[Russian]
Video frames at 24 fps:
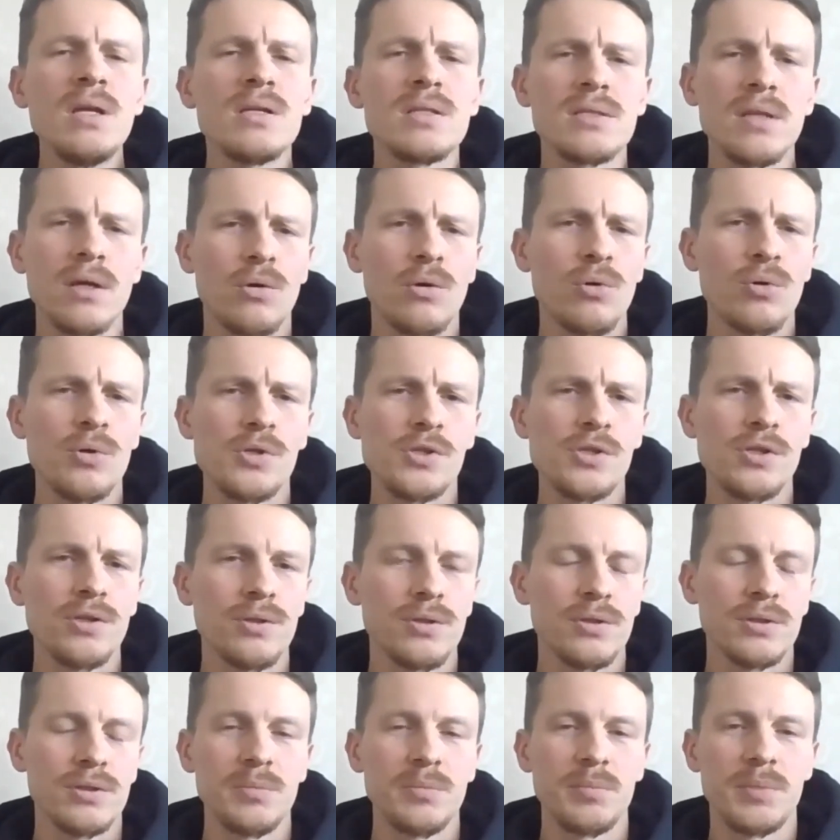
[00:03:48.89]

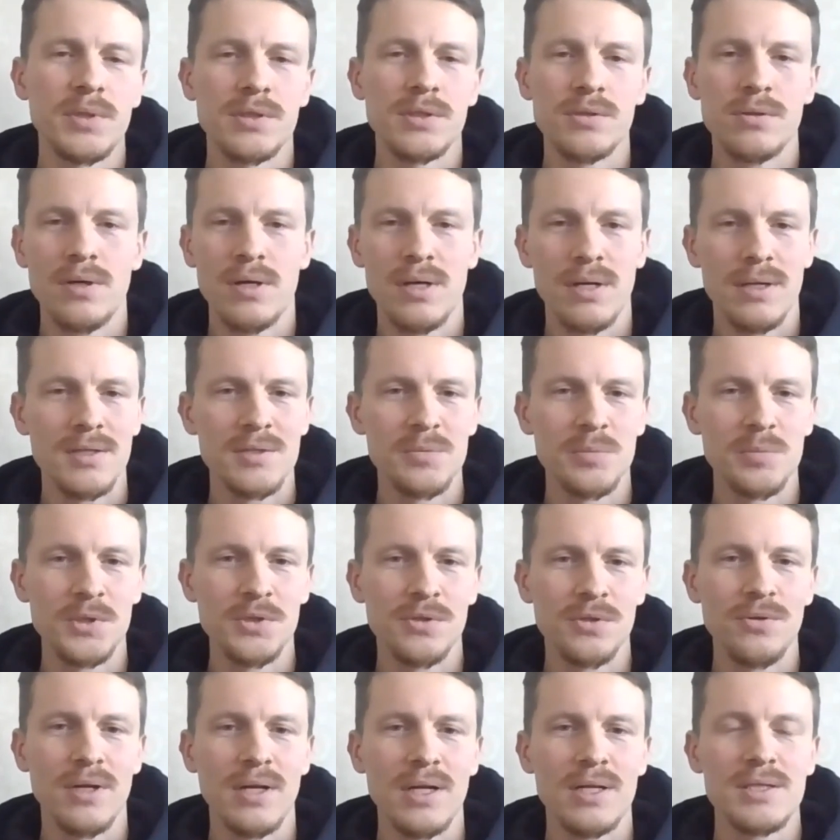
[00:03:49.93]
Закончил Сибирскую
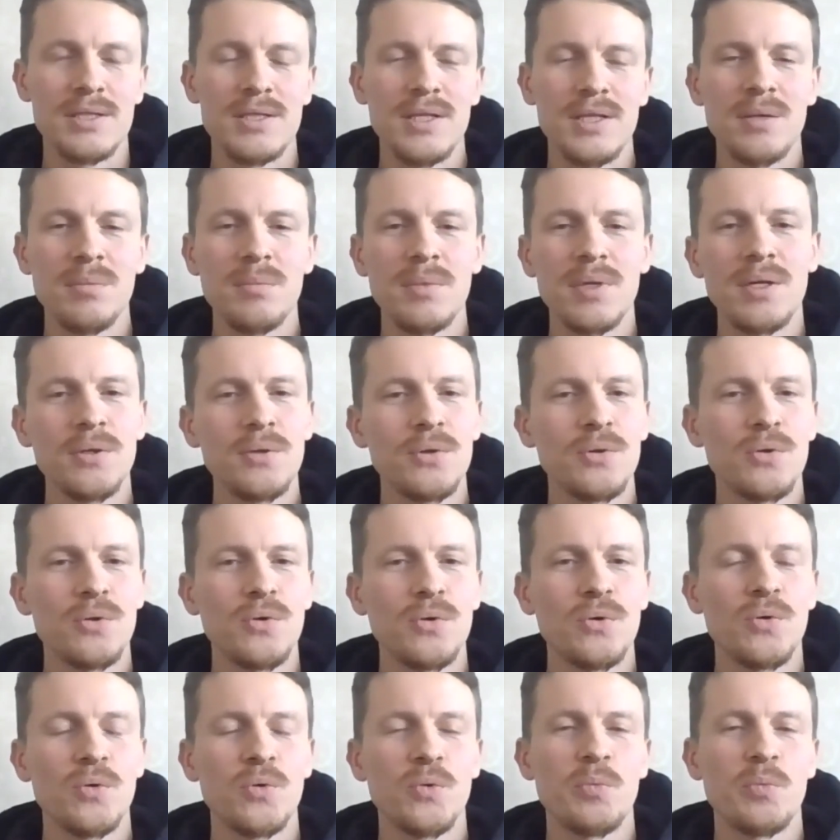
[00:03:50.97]
аэрокосмическую
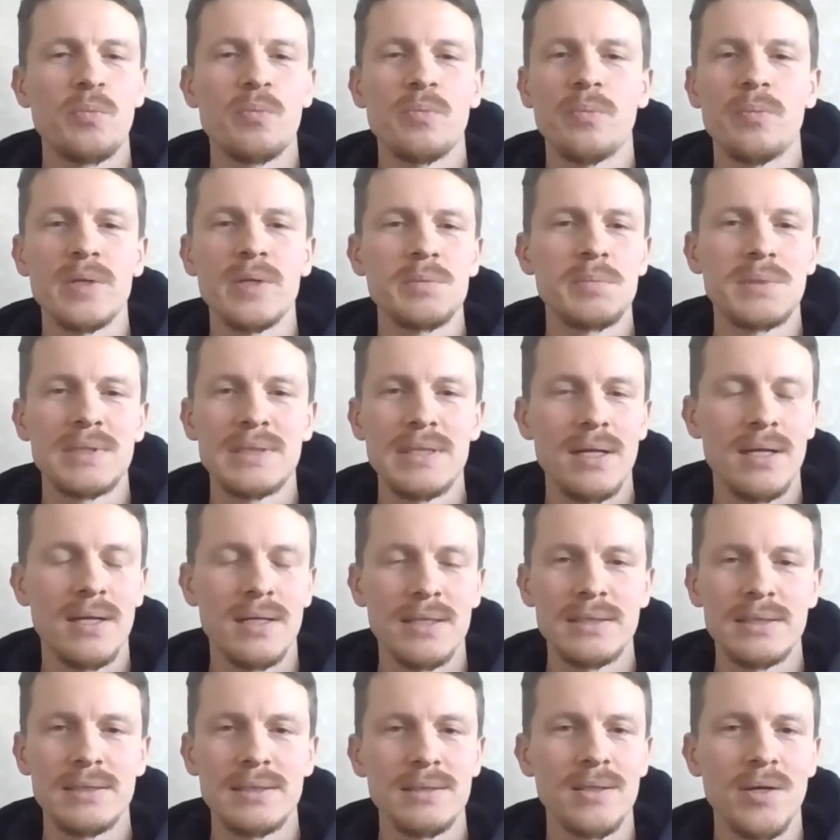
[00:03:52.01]
академию по
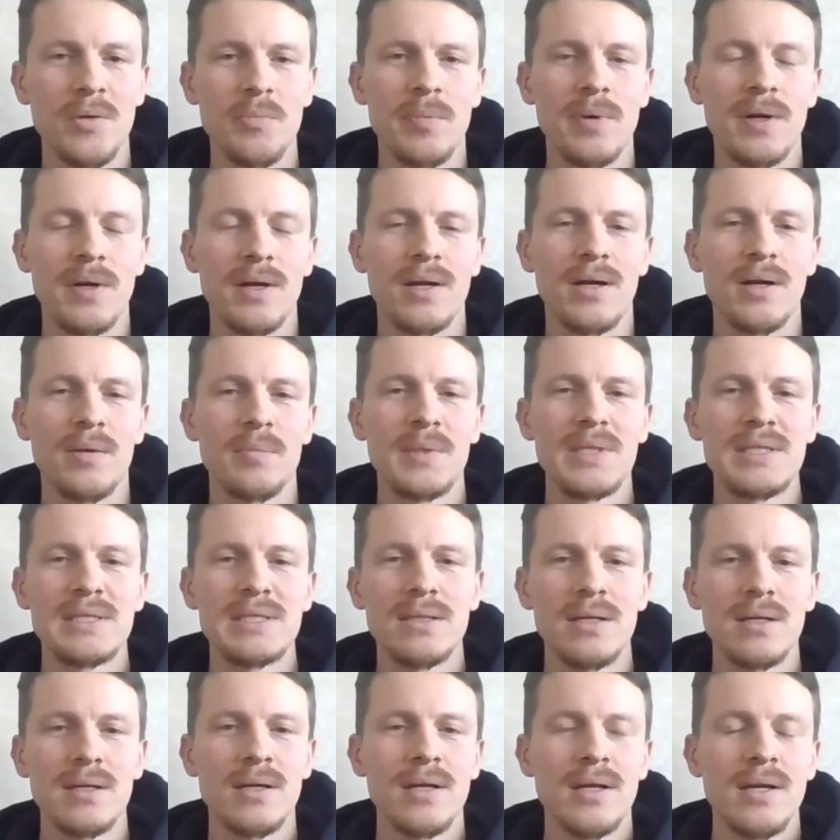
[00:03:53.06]
специальности там
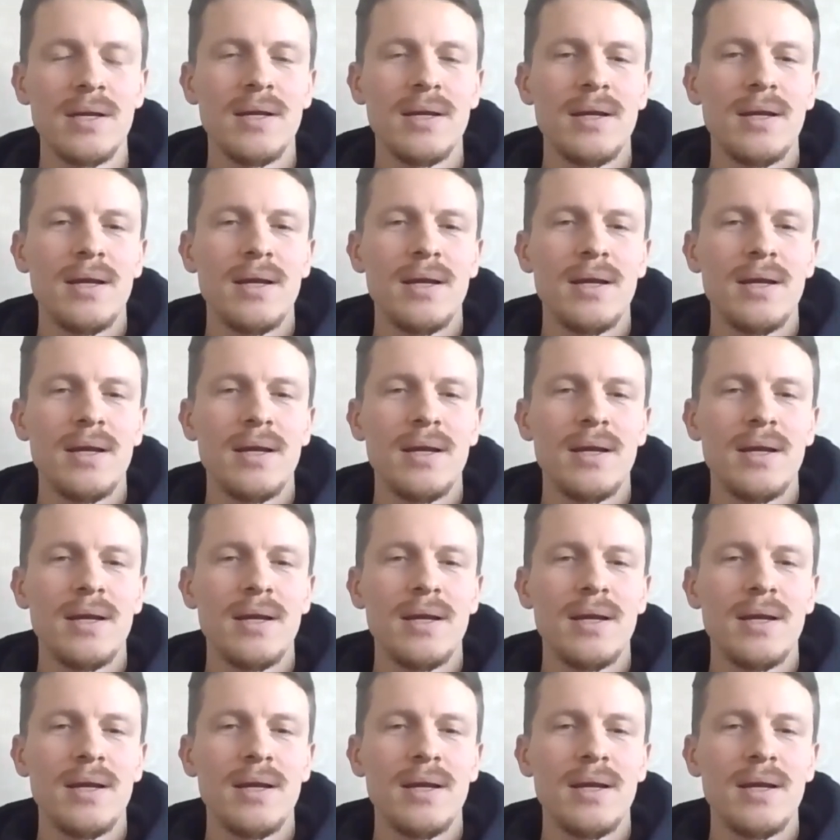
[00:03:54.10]
программиста.